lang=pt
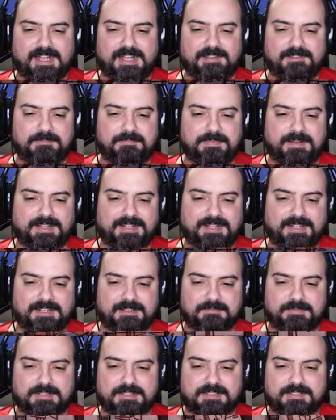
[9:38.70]
errado pra
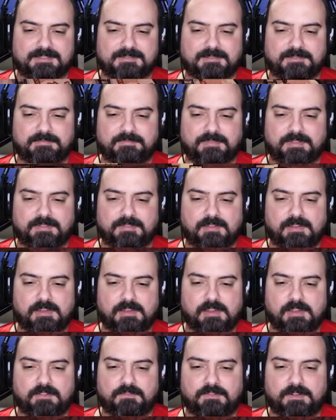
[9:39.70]
caramba isso.
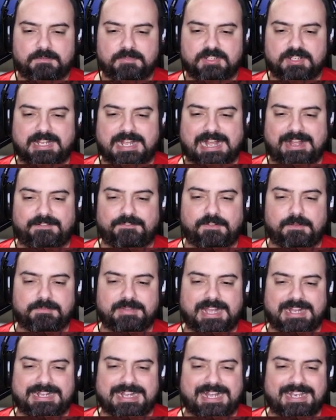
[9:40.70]
Vamos, de ca...
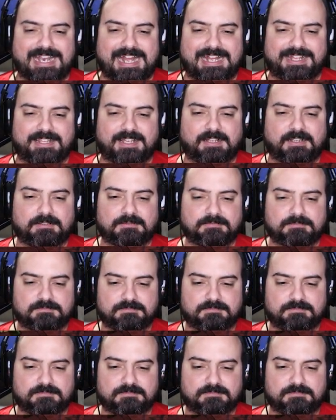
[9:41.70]
Vamos dar canada.